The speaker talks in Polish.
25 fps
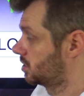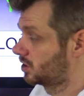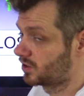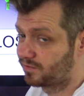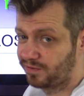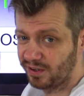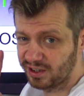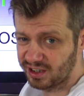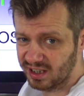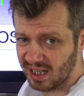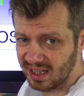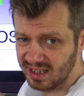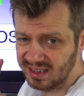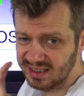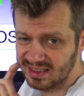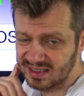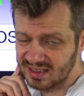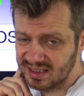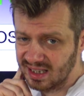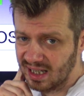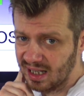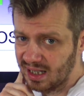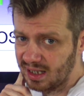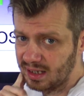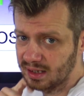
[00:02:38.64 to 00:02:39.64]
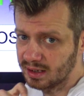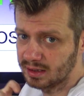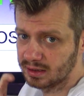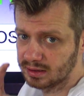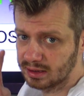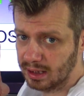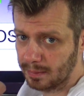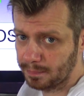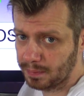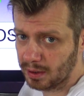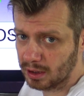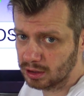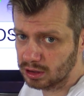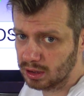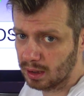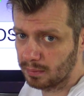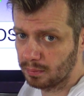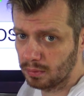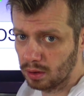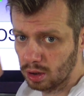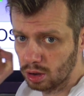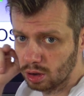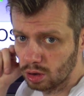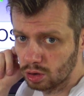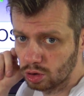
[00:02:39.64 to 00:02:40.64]
zwycięzcę zapraszam
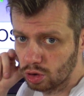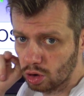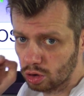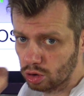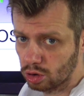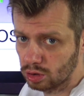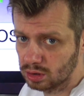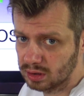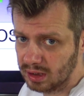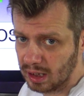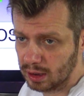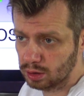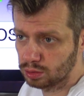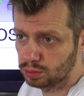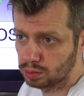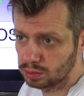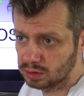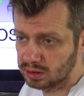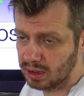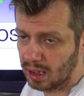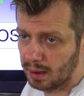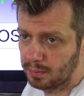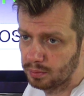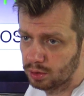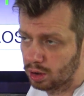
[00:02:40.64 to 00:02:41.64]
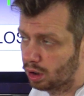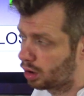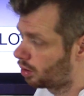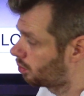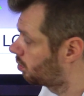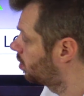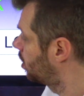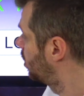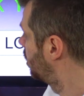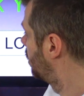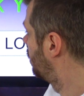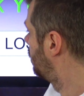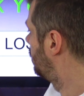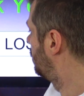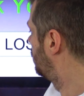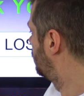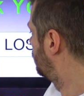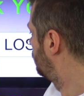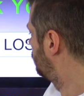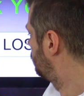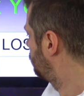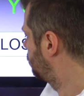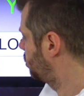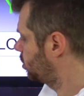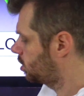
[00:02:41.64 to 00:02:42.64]
do kontaktu ze mną
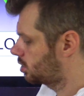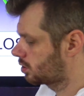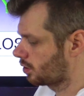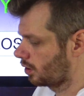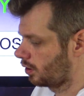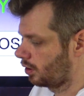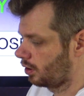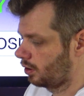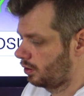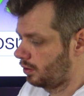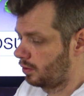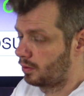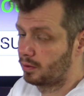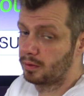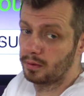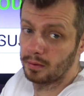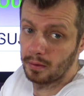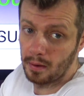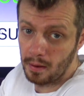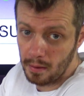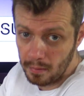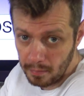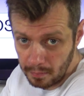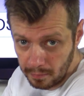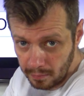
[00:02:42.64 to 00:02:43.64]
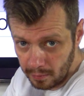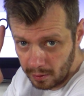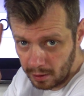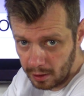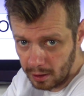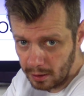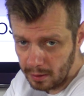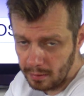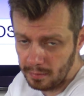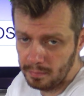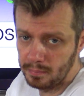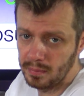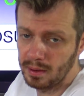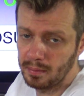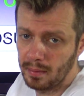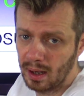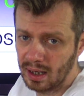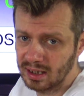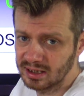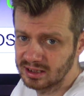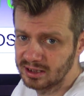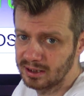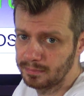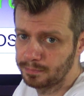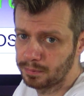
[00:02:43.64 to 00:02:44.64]
i co? I mi
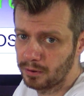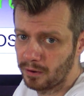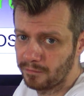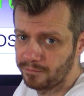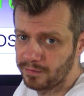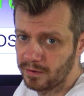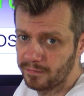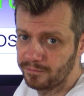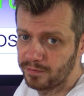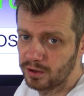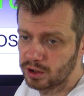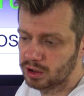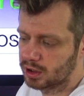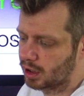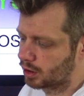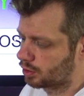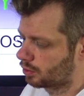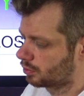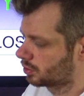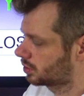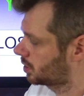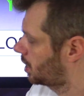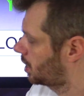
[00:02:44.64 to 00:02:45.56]
Maxi Profi wyśle tą